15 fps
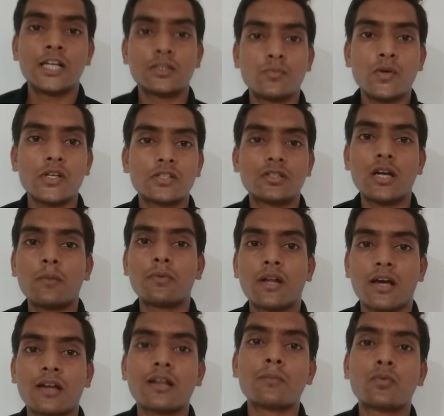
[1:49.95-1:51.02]
इसमें
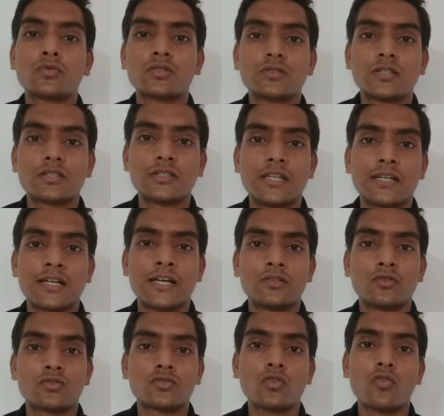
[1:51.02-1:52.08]
स्नैपड्रैगन का प्रोसेसर दिया गया है
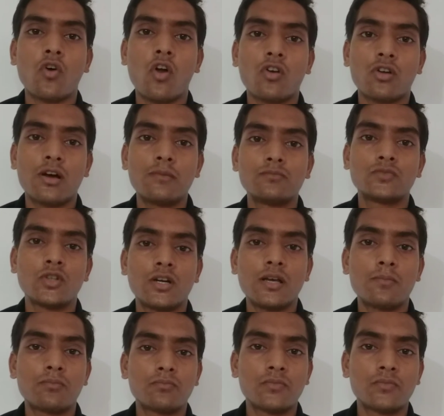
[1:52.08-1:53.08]
दोस्तों कॉलकॉम जो है